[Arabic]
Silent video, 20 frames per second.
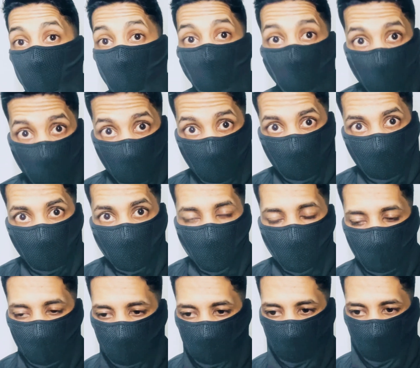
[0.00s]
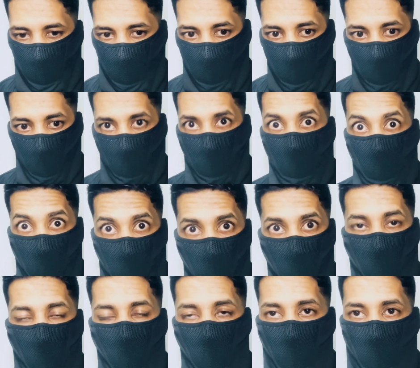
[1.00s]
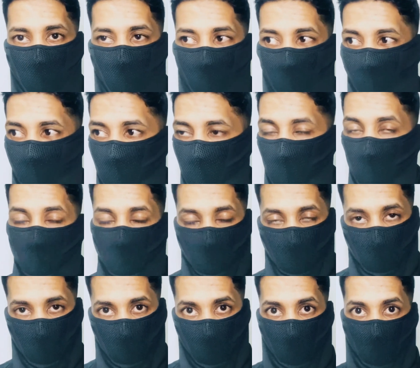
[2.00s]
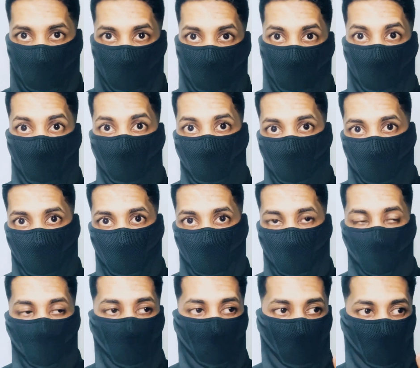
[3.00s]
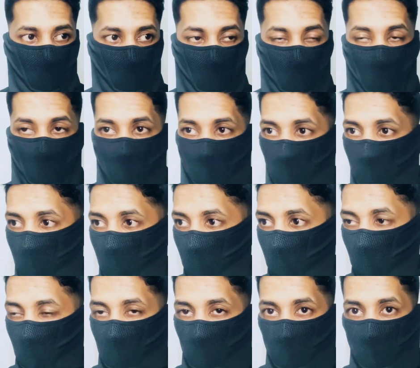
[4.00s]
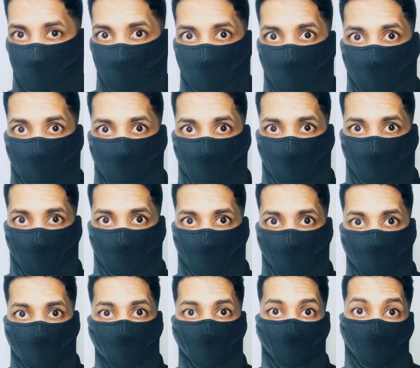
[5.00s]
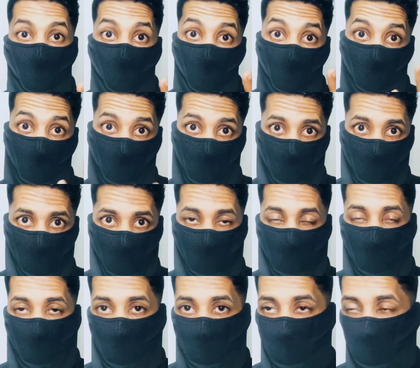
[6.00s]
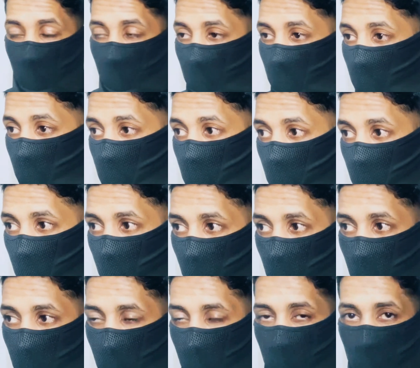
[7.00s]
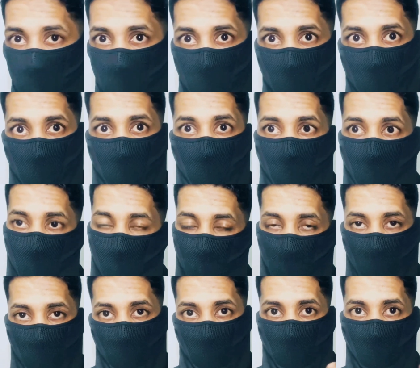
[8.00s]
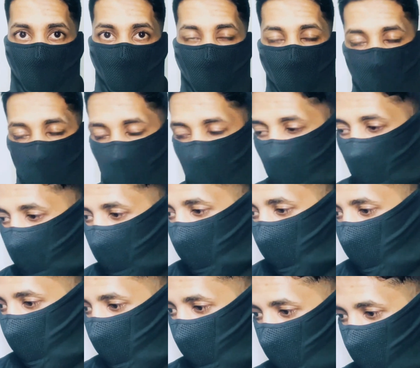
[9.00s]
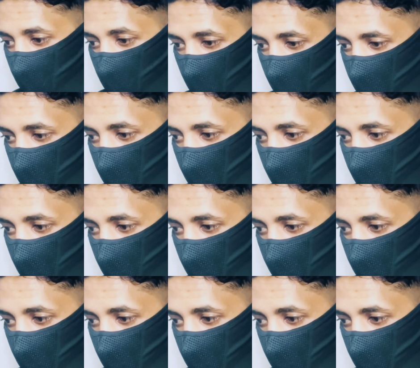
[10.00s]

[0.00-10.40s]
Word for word: دائما فيديوهاتي اللي تخلق مشكلة ولا ترند نجيب الطرفين وخلاص ايش عدل وايش عدل نقول ذا عدل خاسر وذا عدل صالح والله وما إلى ذلك إذا تعود